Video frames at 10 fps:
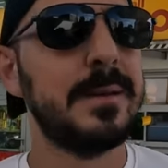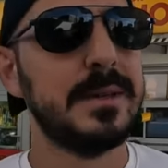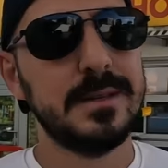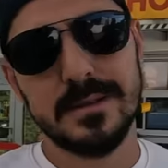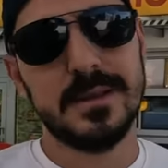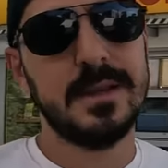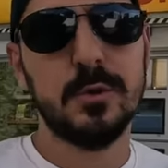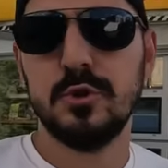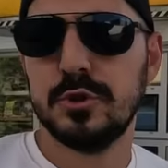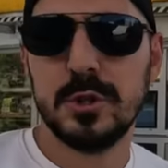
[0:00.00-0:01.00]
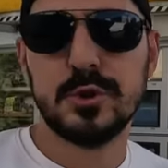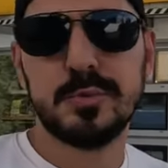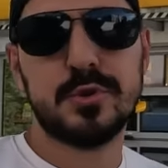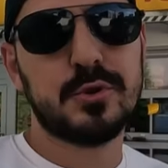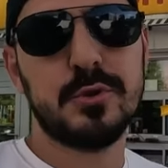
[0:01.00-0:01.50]
Yani e, yüzde üç
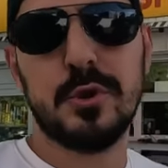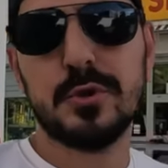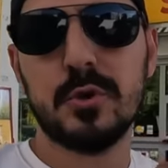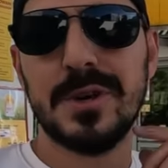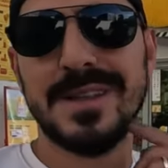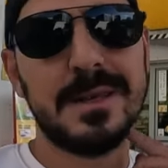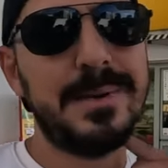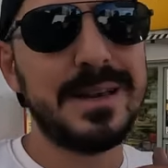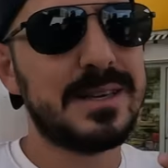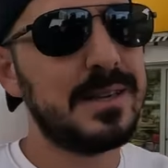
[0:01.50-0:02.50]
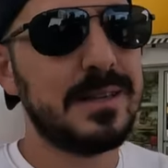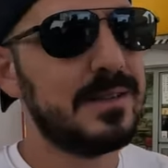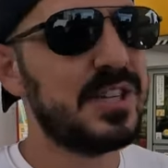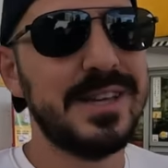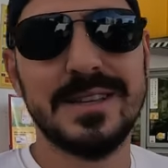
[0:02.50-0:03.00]
buçuk dörtlük oranda belki
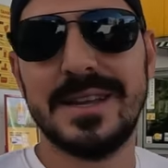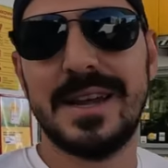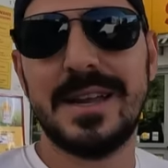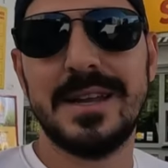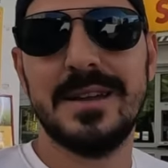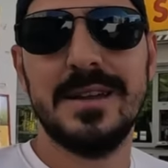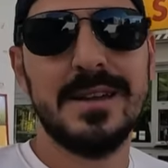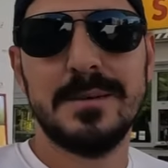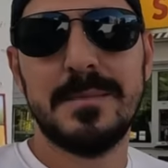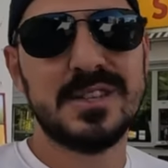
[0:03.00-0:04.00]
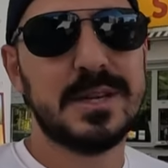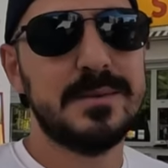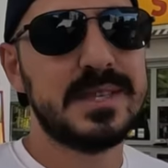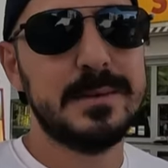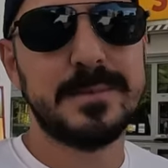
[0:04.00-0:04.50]
şeydir yani. Hani başka
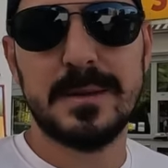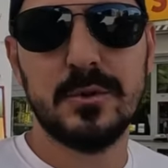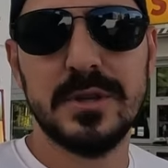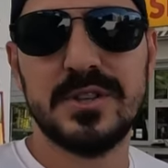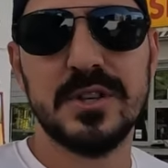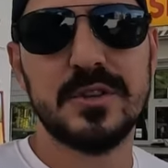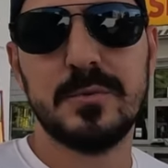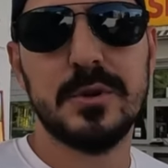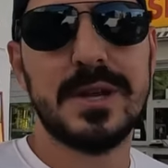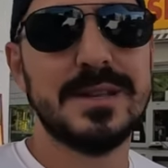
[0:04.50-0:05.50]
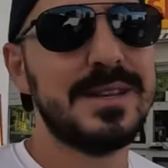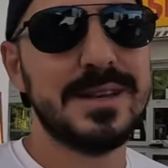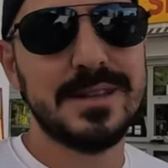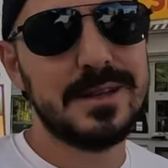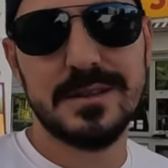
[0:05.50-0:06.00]
bir sebepten dolayı çalışmıyorlardır
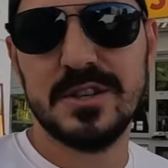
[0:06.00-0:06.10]
ya da